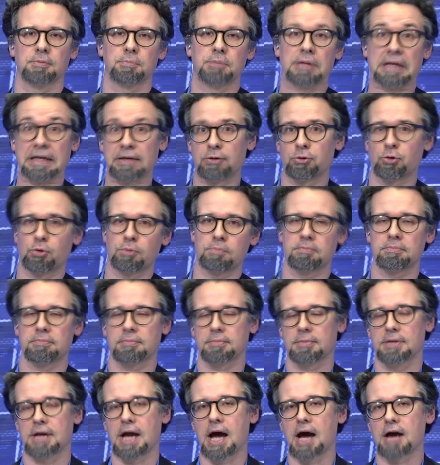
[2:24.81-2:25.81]
Plenum
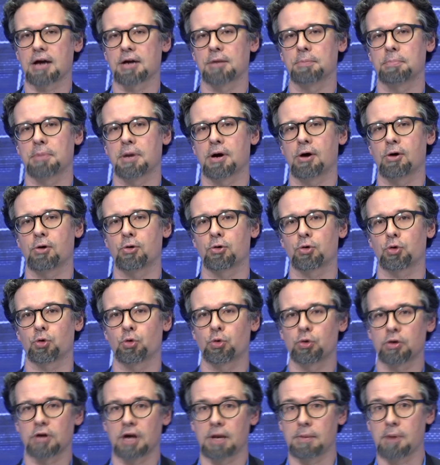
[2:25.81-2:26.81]
nachgebaut
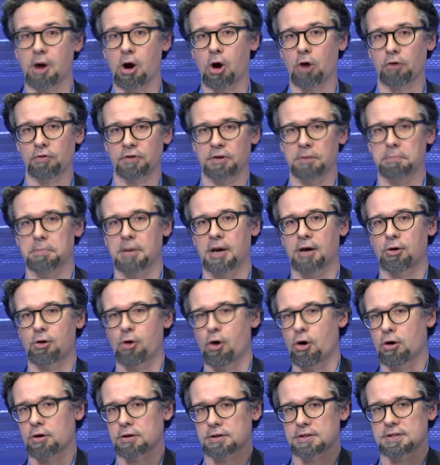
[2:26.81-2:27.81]
und aber auf den
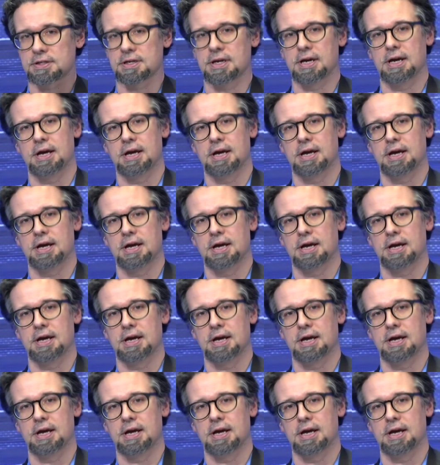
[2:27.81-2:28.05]
Balkons